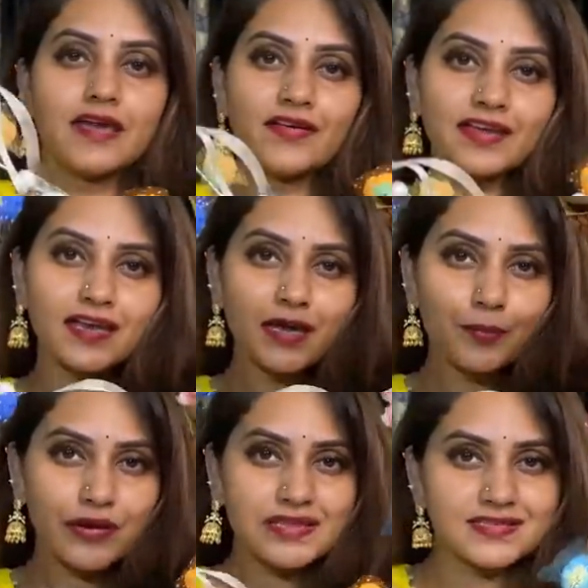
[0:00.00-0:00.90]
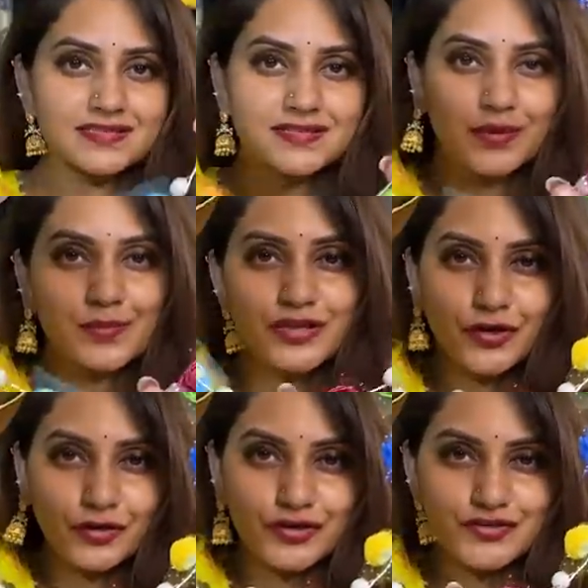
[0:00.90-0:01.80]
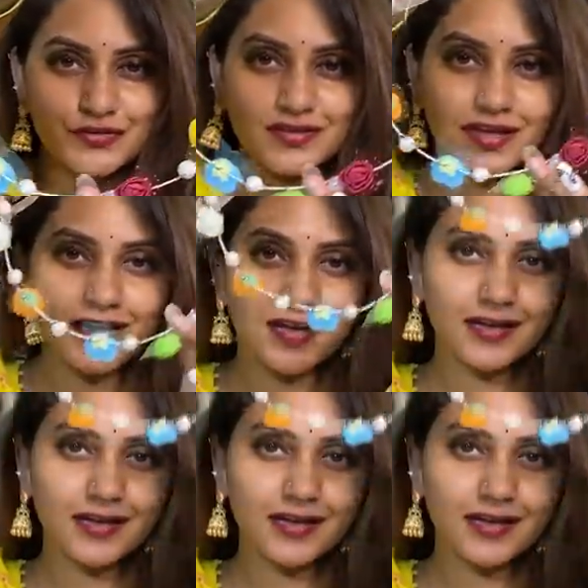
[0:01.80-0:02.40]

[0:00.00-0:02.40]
ఎవరికైనా ప్రిన్సెస్ రింగ్ మీద ఇంట్రెస్ట్ ఉందా